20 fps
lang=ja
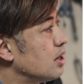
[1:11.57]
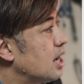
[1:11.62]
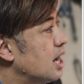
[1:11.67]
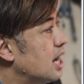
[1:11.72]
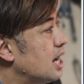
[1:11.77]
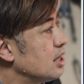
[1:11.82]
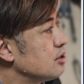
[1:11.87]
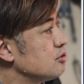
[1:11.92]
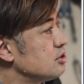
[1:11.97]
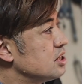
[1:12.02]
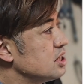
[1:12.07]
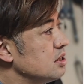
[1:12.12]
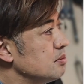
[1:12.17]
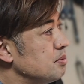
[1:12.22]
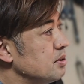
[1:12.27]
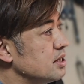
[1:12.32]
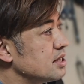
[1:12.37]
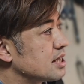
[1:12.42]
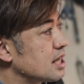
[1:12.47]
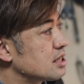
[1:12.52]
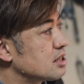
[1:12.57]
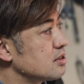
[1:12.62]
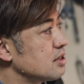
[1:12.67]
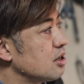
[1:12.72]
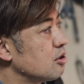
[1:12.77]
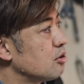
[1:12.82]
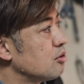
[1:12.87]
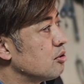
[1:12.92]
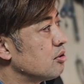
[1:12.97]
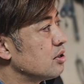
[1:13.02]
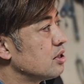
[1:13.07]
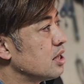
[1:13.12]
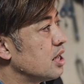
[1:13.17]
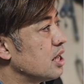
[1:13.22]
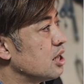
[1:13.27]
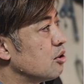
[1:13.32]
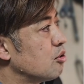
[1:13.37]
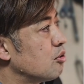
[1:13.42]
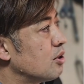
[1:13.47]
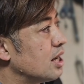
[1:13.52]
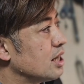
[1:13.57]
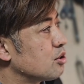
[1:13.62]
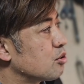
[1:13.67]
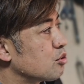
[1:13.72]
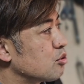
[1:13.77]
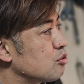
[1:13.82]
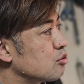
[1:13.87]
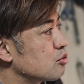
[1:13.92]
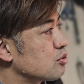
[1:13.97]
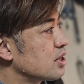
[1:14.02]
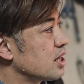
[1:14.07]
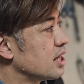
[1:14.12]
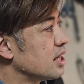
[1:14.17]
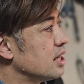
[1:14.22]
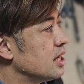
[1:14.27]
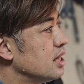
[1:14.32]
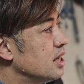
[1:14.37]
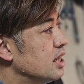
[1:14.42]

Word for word: RGB 撮影用ライトということで、